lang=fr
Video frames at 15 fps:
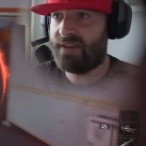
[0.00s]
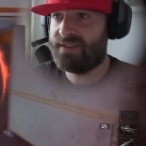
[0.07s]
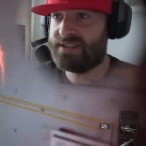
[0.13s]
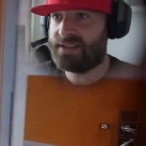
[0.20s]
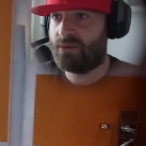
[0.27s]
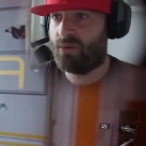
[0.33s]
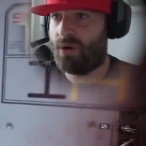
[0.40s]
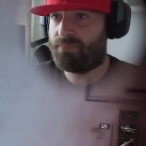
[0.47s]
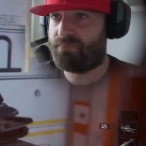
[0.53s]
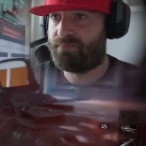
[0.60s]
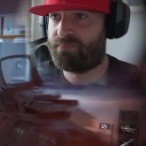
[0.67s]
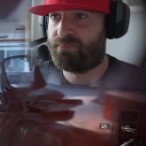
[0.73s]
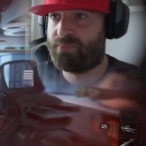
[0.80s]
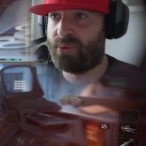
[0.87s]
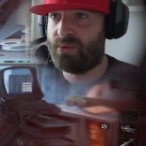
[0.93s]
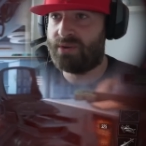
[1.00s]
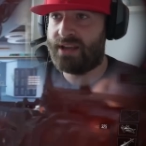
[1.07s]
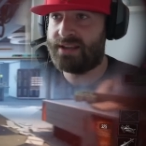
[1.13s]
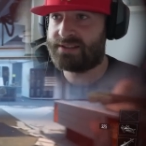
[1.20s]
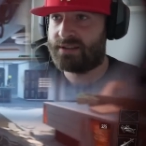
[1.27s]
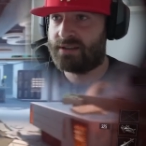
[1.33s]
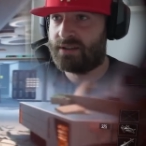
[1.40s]
à viser. Oh
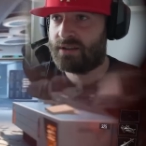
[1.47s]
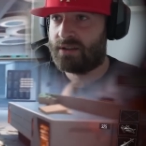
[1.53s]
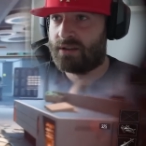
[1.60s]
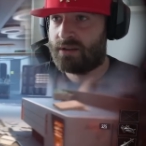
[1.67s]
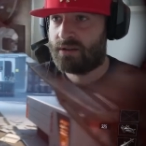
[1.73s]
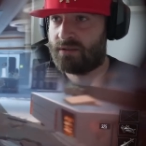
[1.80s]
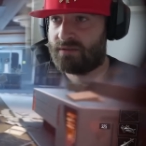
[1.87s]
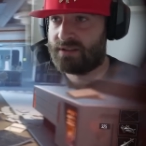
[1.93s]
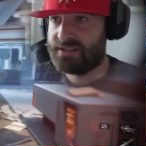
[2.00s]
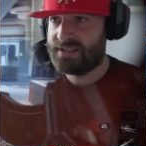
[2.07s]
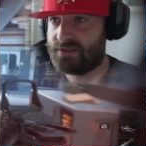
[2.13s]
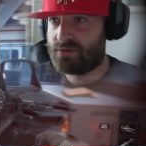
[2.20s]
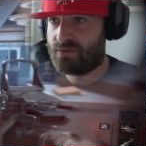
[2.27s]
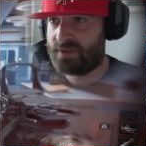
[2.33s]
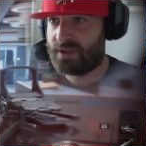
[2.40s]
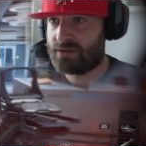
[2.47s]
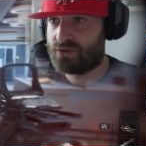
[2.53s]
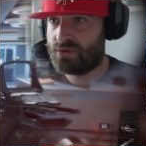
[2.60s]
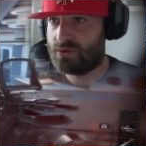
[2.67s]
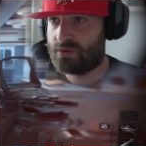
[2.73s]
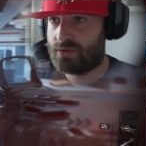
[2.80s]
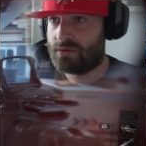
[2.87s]
punaise. Vas-y, si tu viens, je
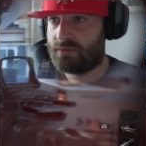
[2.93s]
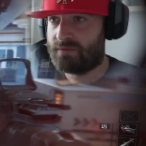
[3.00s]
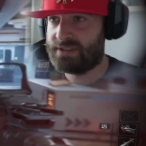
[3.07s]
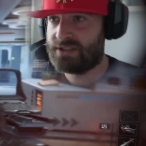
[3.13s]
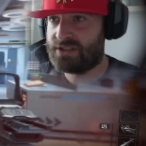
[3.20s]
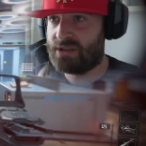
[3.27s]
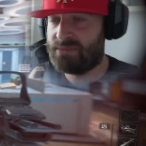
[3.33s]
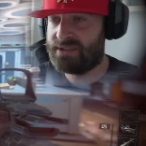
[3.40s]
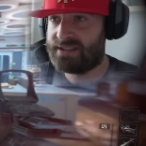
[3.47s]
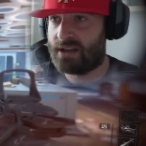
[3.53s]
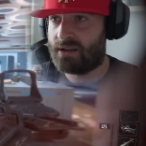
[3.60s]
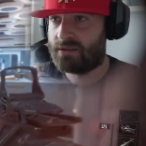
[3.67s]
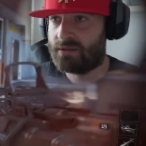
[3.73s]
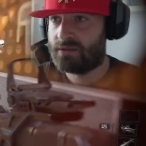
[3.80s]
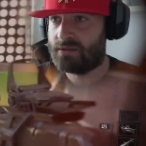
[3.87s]
te, vas-y, je t'ai mis ça.